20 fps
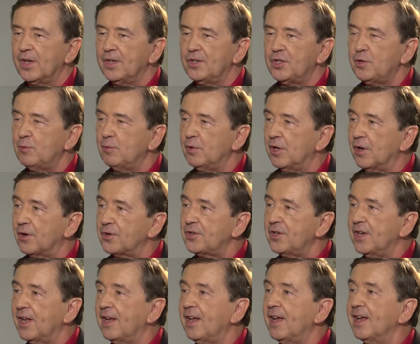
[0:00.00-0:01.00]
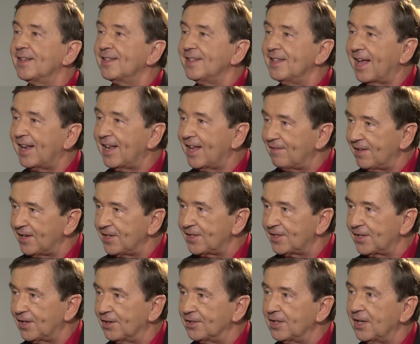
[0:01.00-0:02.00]
siły nośnej na lewej
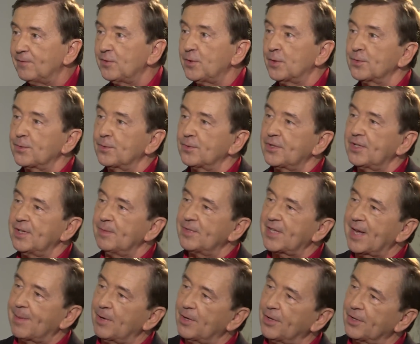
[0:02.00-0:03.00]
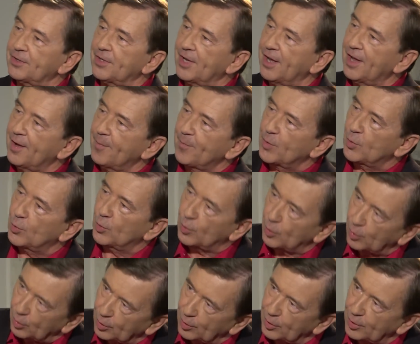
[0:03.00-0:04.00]
stronie. W związku z tym samolot
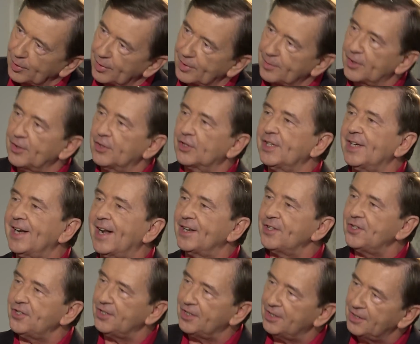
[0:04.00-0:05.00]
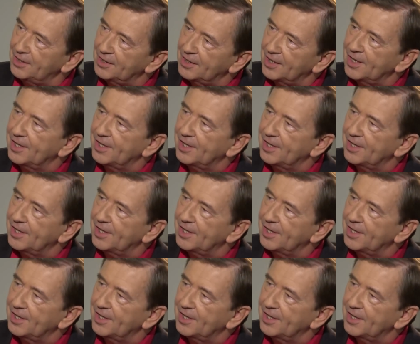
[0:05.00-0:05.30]
traci